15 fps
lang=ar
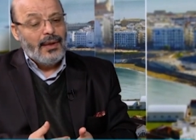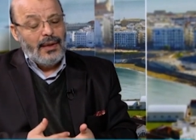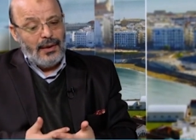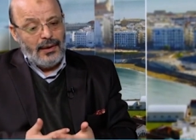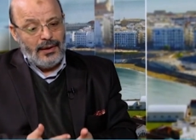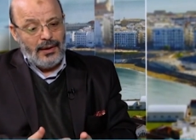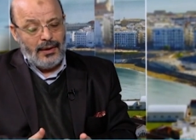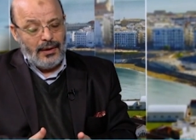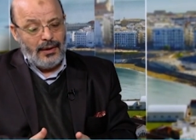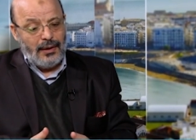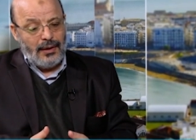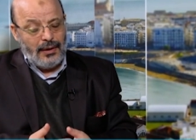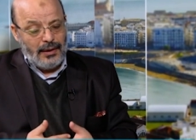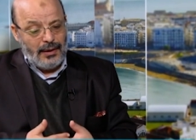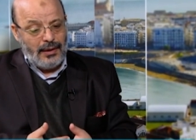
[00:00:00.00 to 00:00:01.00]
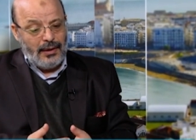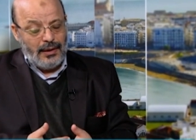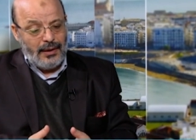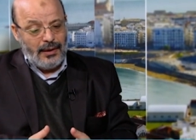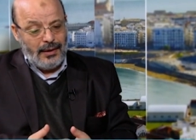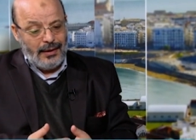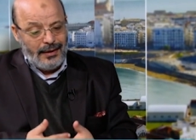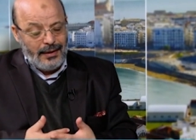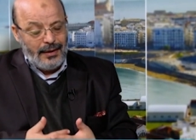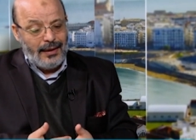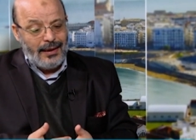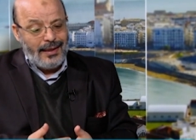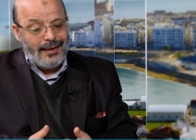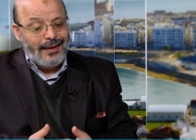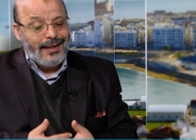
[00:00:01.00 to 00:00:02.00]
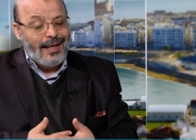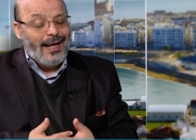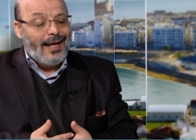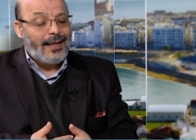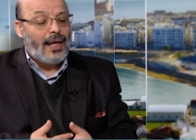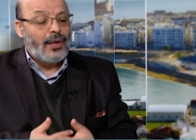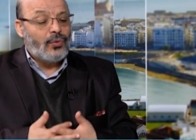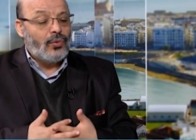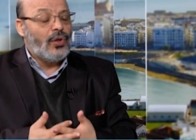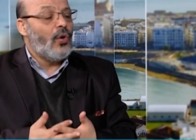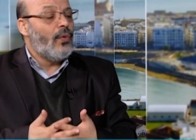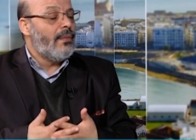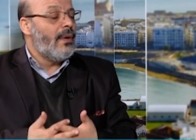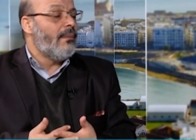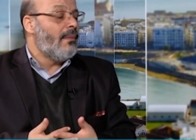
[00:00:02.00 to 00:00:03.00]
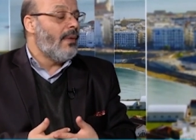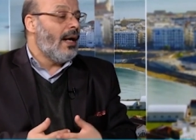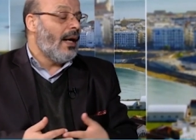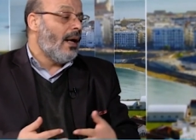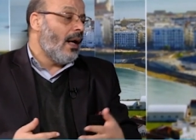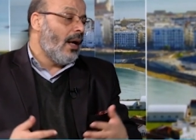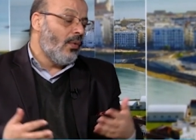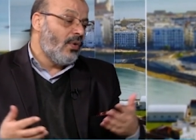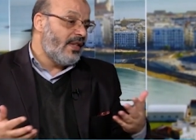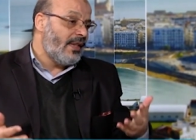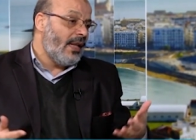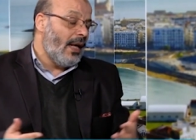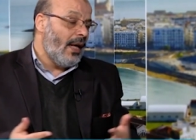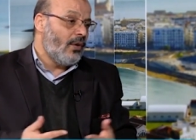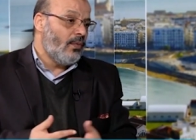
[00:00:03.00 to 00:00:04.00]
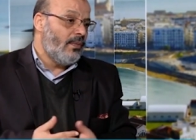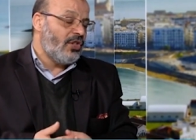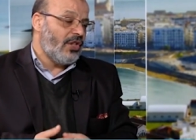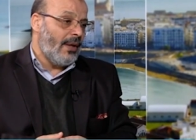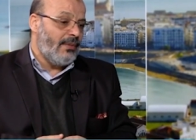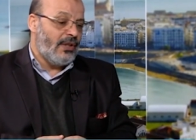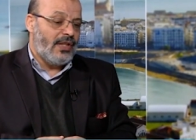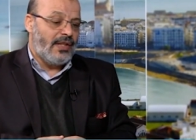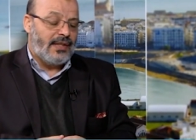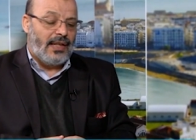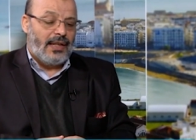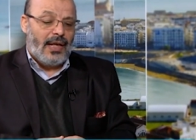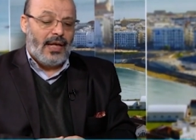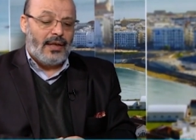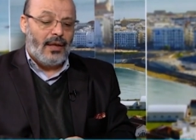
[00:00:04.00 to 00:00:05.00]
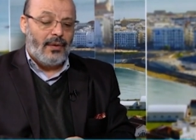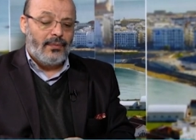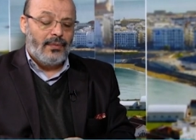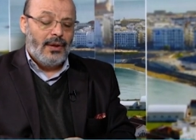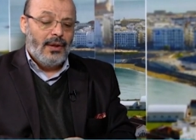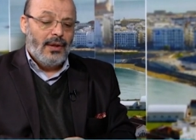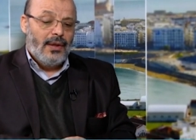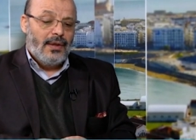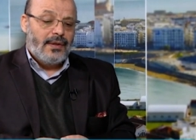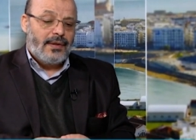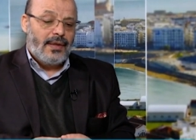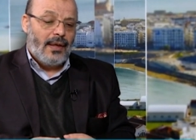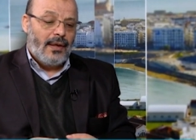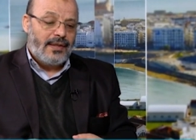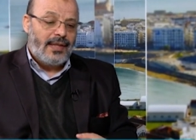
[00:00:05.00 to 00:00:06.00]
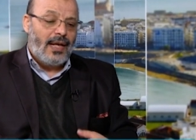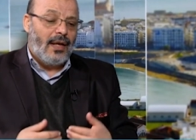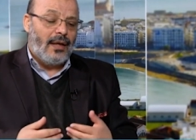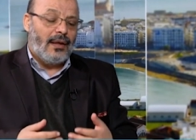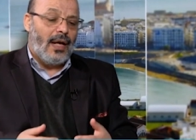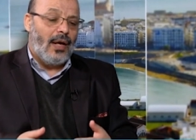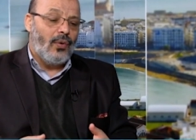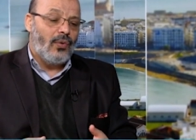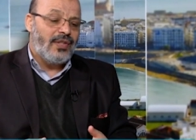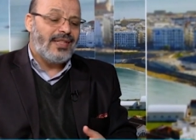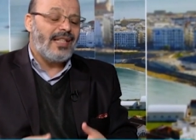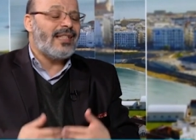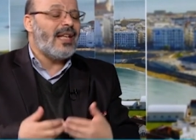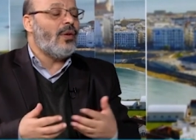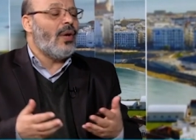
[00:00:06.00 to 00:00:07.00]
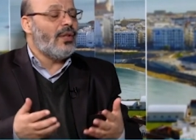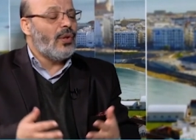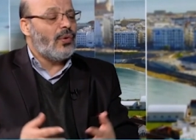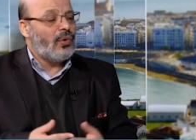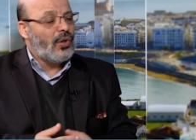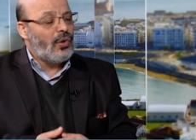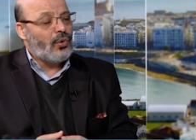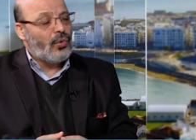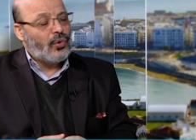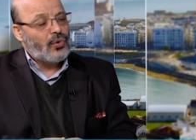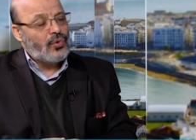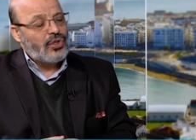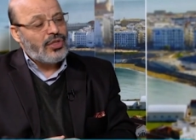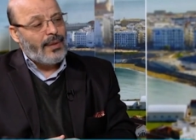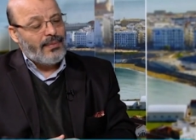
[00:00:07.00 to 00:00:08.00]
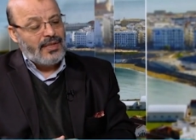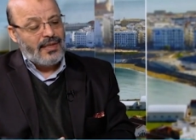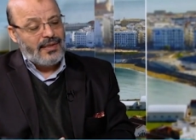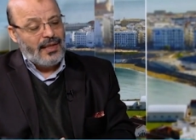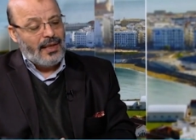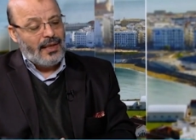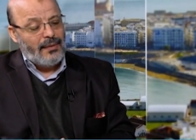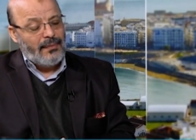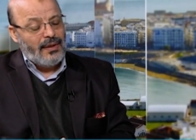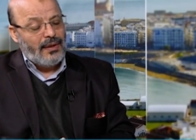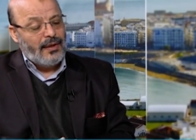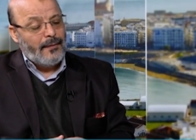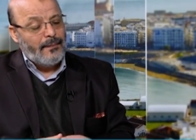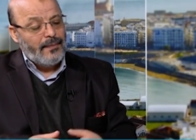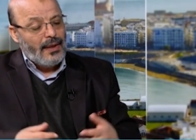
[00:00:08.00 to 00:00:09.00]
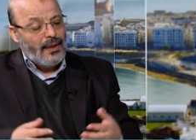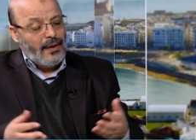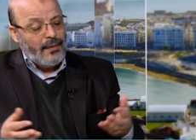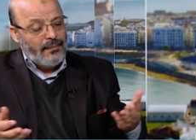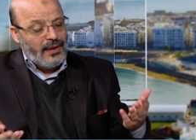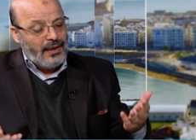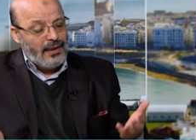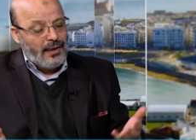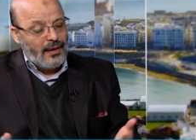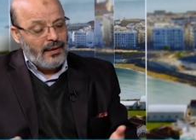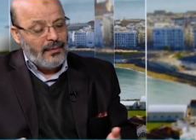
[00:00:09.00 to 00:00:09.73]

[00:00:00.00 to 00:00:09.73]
للذين أرادوا يوما ما أو استهانوا بالشعب الجزائري أنهم سهل أو استسهلوا أن يخرجوا الشعب الجزائري من من